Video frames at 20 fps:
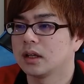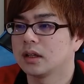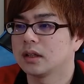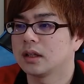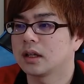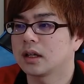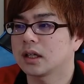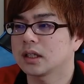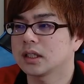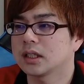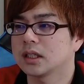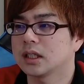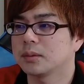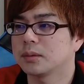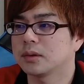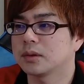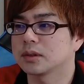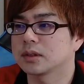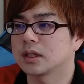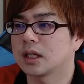レガシーで
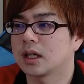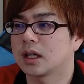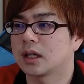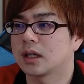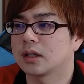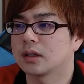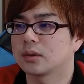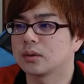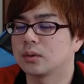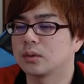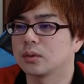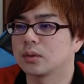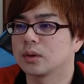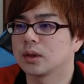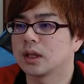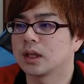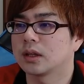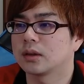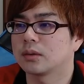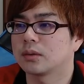もサーガレット、
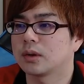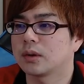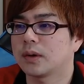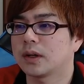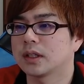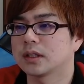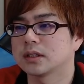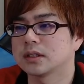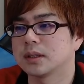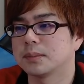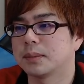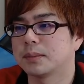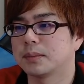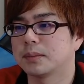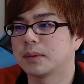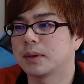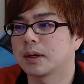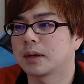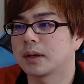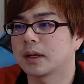えー、とこれはですね
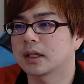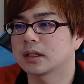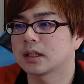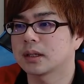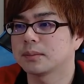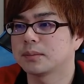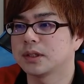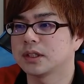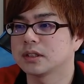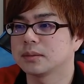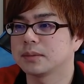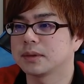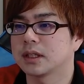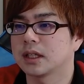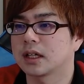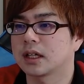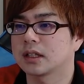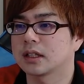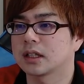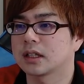マカタンプリーズみたい
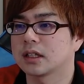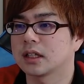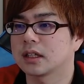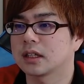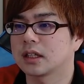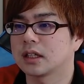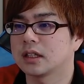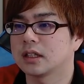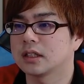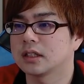なデッキだったり